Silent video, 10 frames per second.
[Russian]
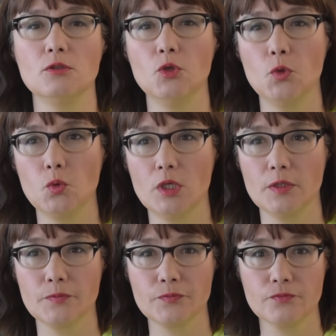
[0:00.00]

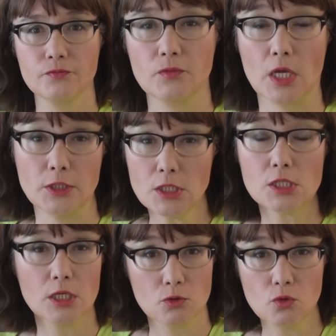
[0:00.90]
трюки, один
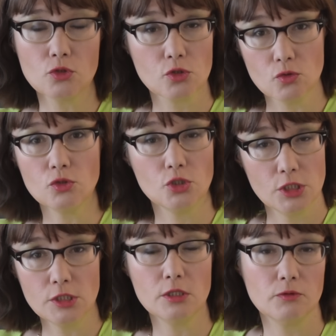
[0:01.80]
из которых стоил
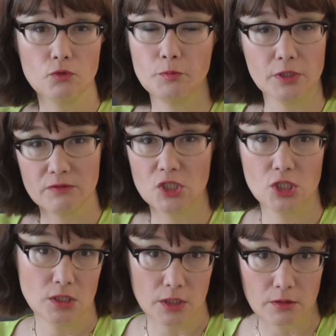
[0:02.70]
жизни его первой
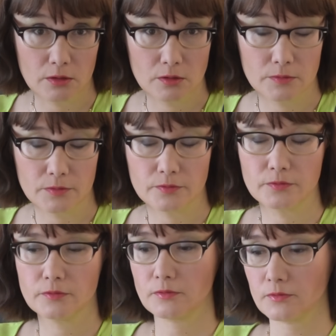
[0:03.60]
жене.
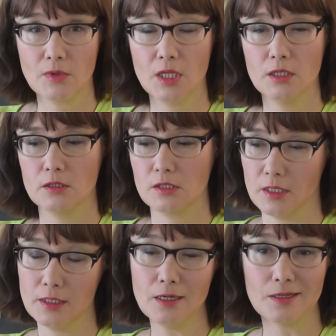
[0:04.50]
К
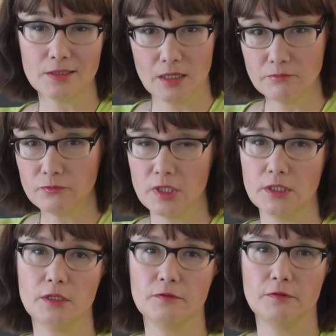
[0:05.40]
40 годам
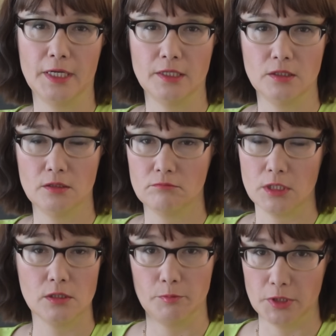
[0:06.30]
великий Фарини
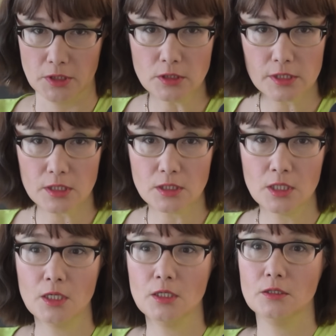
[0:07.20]
остепенился,
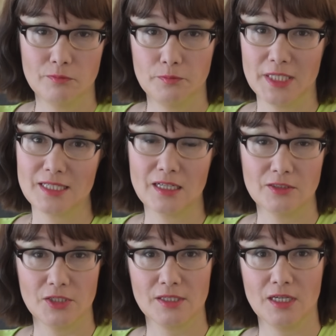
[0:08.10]

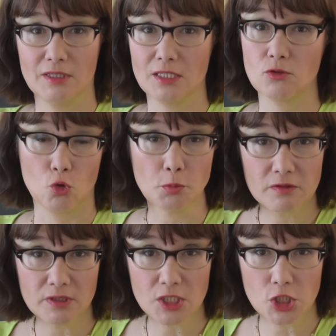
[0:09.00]
перестал рисковать
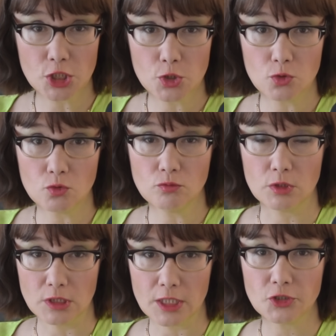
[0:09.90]
собственной жизнью
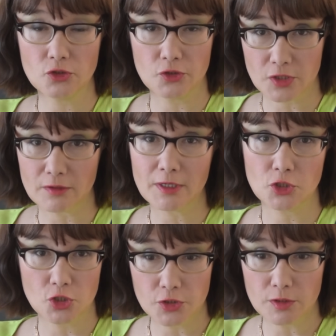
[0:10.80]
и начал рисковать
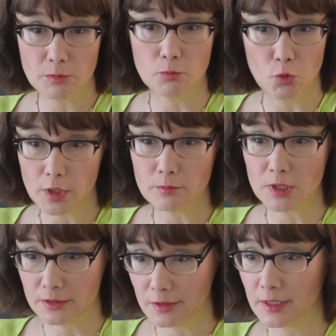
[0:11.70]
жизнями более
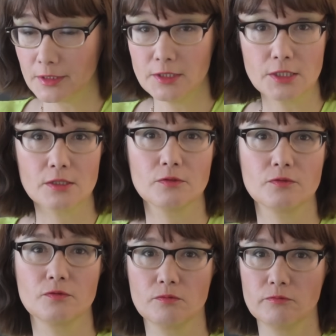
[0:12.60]
молодых артистов –
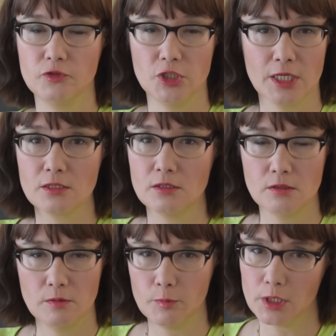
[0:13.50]
в
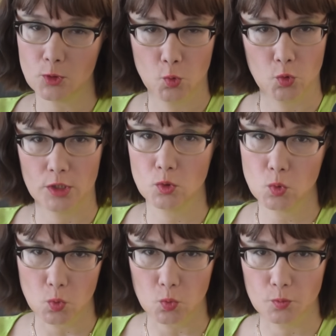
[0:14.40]
частности белокурой
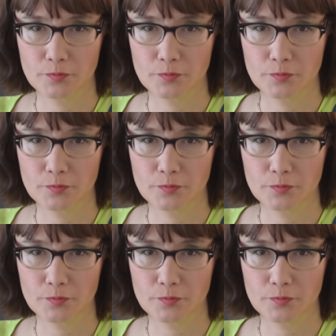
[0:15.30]
Лулу.